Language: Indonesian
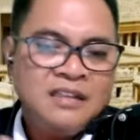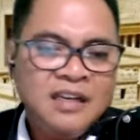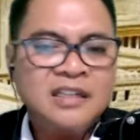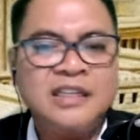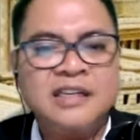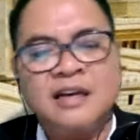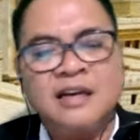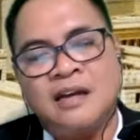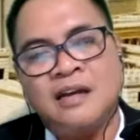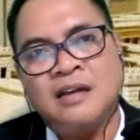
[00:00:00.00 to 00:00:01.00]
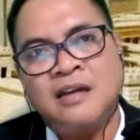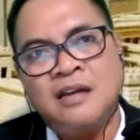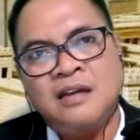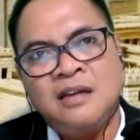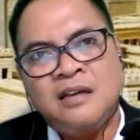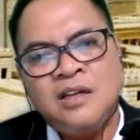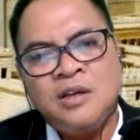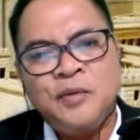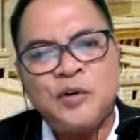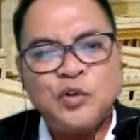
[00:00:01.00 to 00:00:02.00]
Yang ketiga,
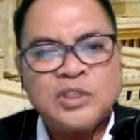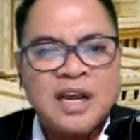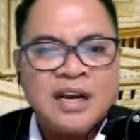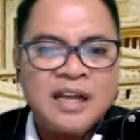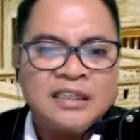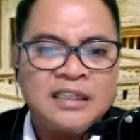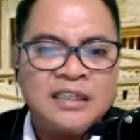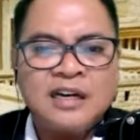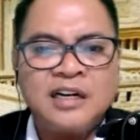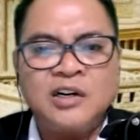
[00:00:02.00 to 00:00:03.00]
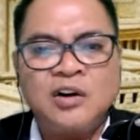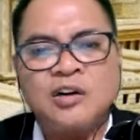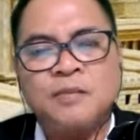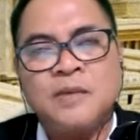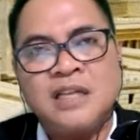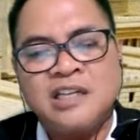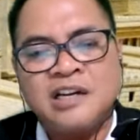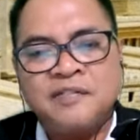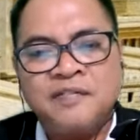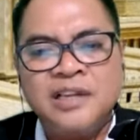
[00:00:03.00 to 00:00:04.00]
berusahalah tidak kendor
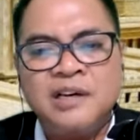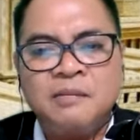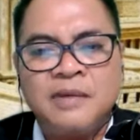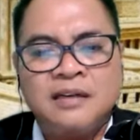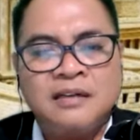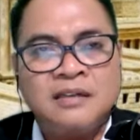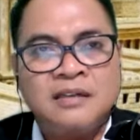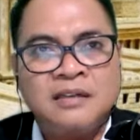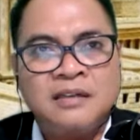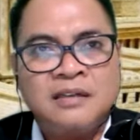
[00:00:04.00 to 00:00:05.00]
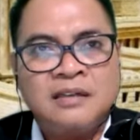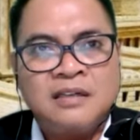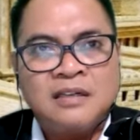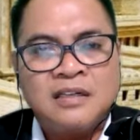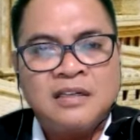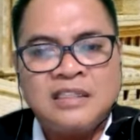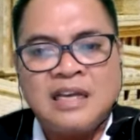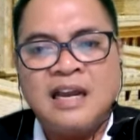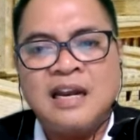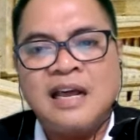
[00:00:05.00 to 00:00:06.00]
belajar firman.
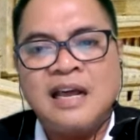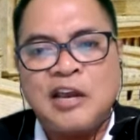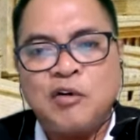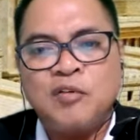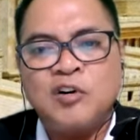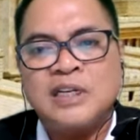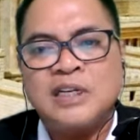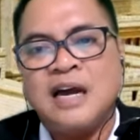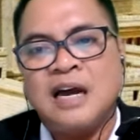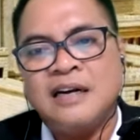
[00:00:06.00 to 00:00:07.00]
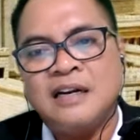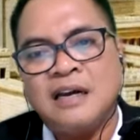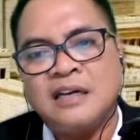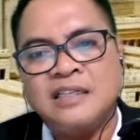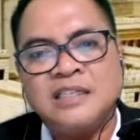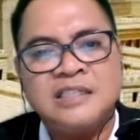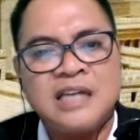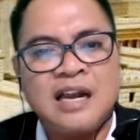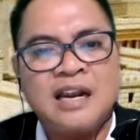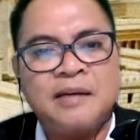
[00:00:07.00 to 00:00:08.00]
Gejala euforia adalah
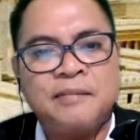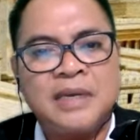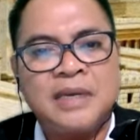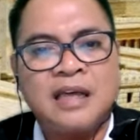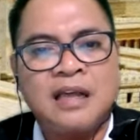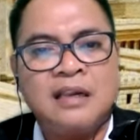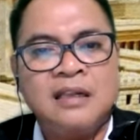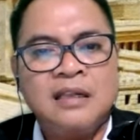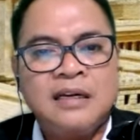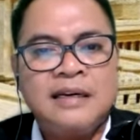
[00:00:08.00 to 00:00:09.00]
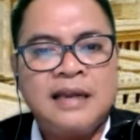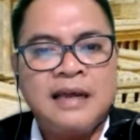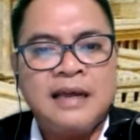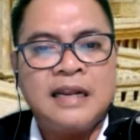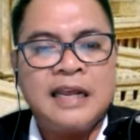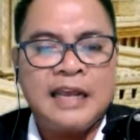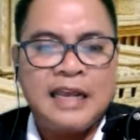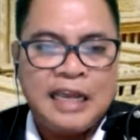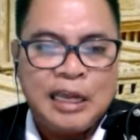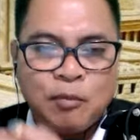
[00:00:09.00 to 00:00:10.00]
gejala mental dan
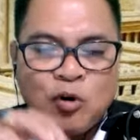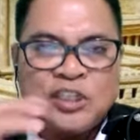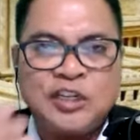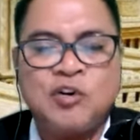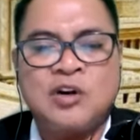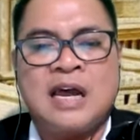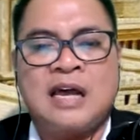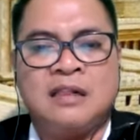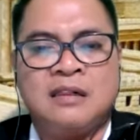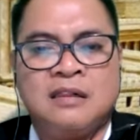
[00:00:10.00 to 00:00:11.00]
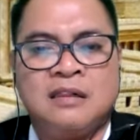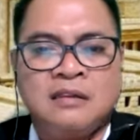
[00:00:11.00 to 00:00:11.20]
emosional.